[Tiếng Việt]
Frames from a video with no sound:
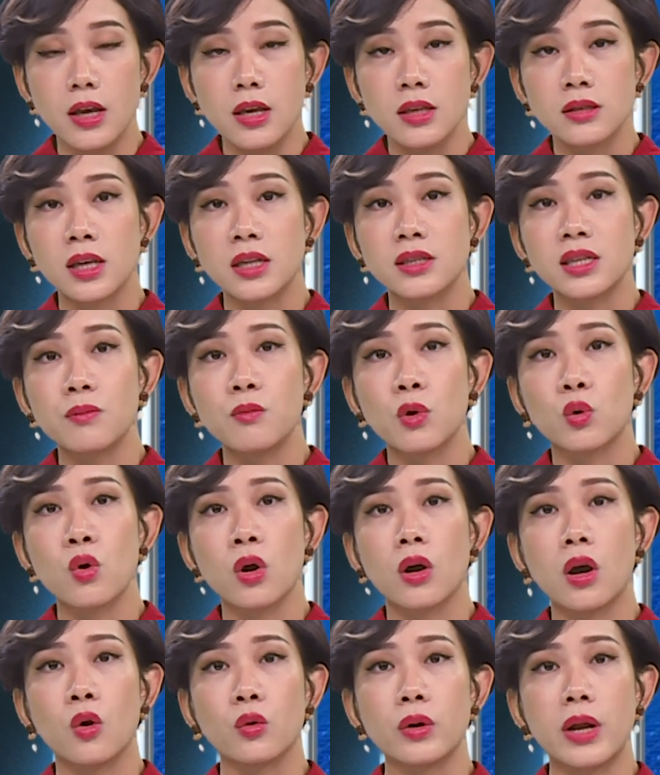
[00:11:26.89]
xảy ra một
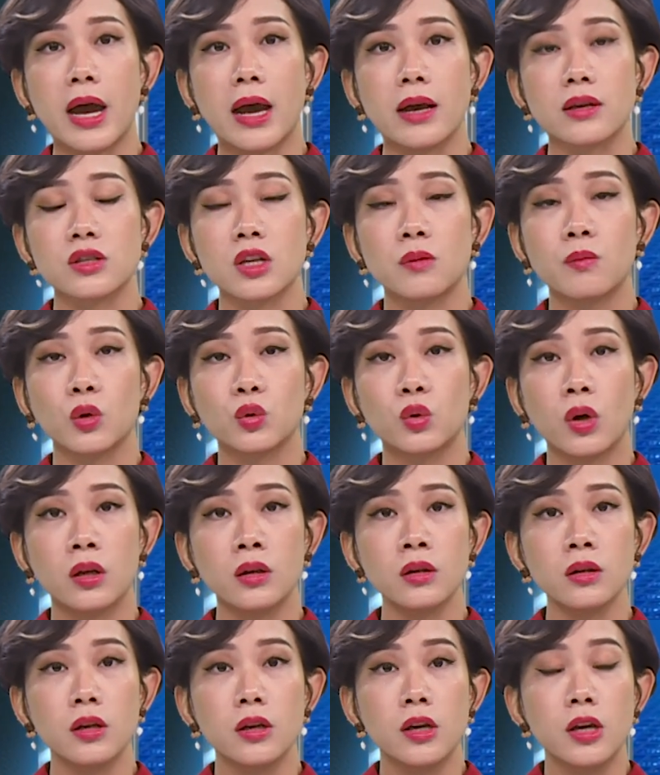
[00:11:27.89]
cuộc ẩu đả sau mâu
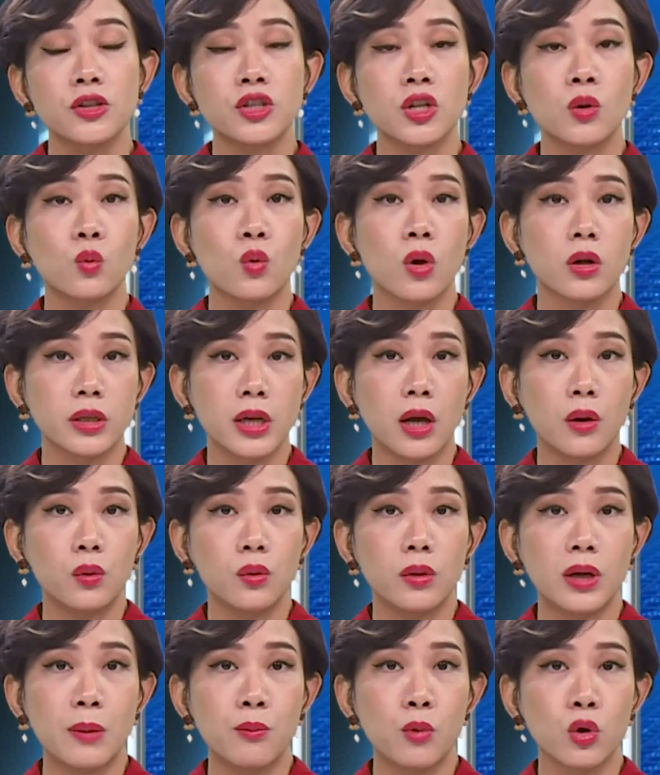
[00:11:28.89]
thuẫn trong cuộc nhậu
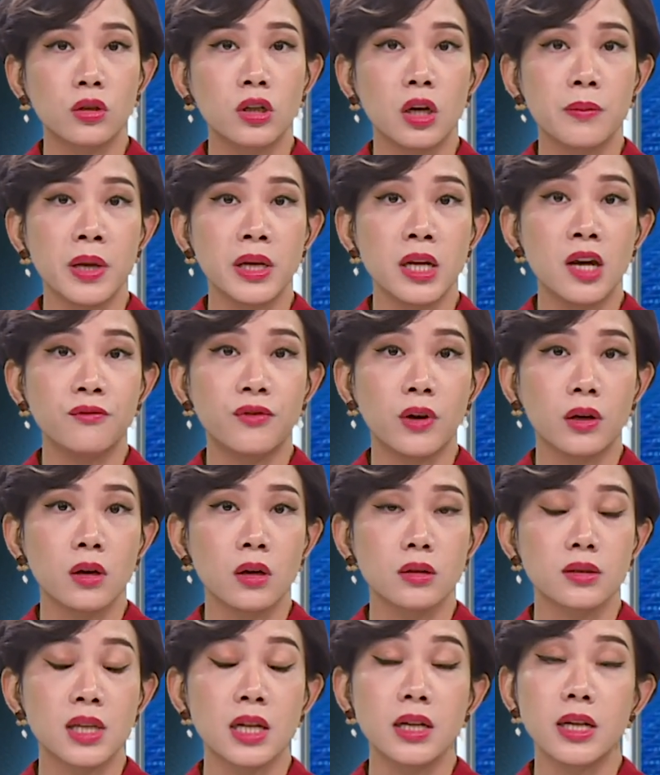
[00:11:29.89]
là một người bị đâm vào
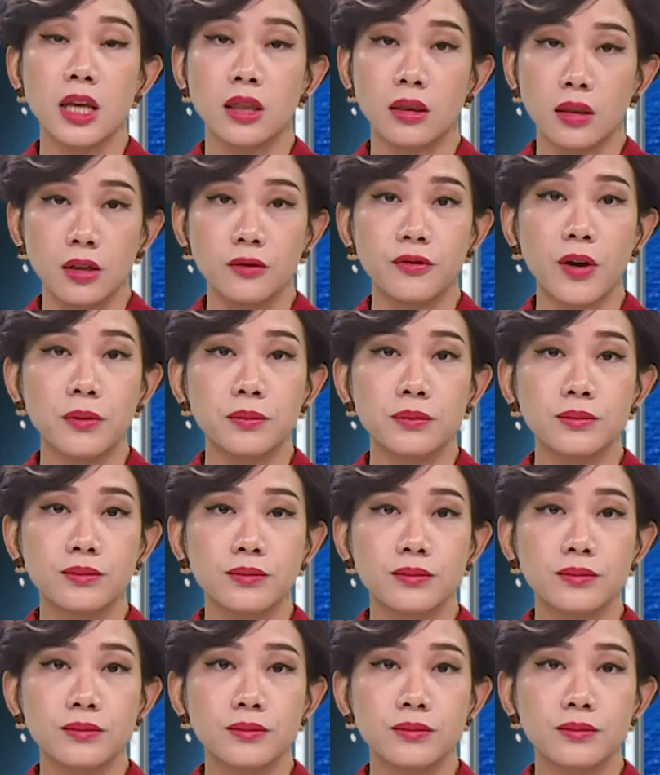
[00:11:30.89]
ngực dẫn đến tử vong.